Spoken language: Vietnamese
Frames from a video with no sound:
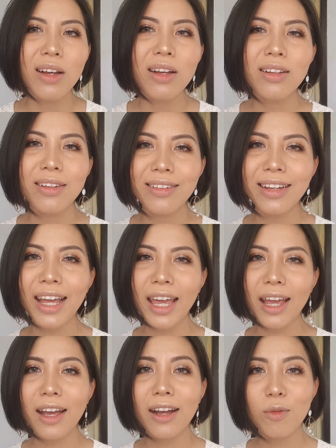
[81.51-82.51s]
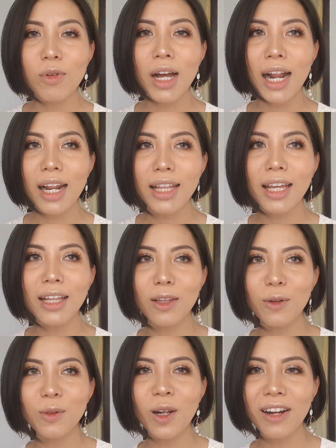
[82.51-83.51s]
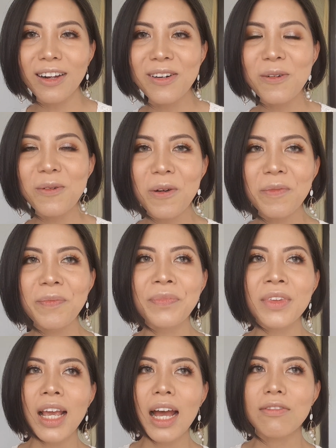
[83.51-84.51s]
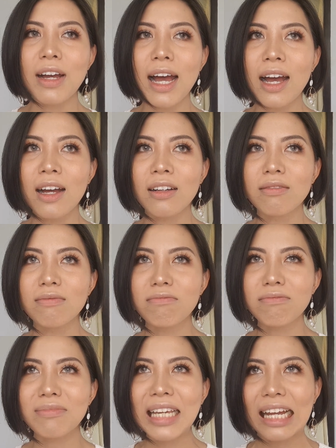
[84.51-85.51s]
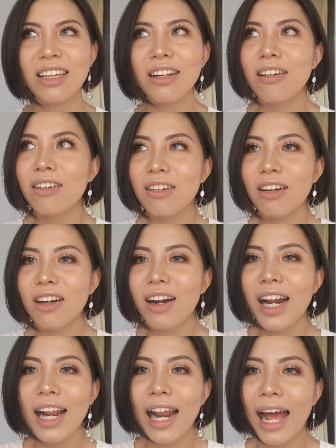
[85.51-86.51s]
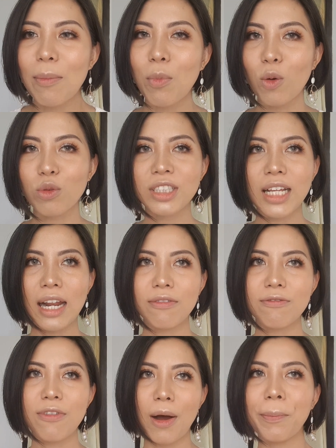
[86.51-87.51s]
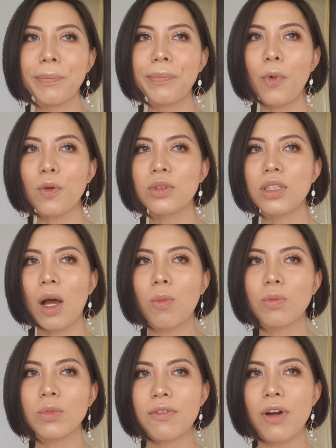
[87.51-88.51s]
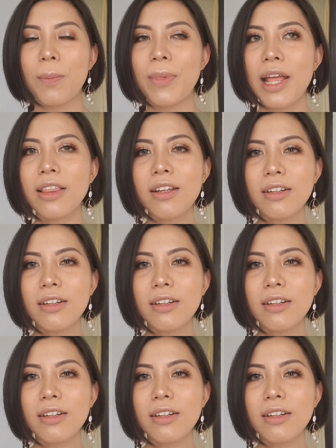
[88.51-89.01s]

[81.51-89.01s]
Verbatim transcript: nghe cũng khá là thành tựu to lớn đúng không và ngạc nhiên hơn nữa đó lại là một sản phẩm một dòng sản phẩm đến từ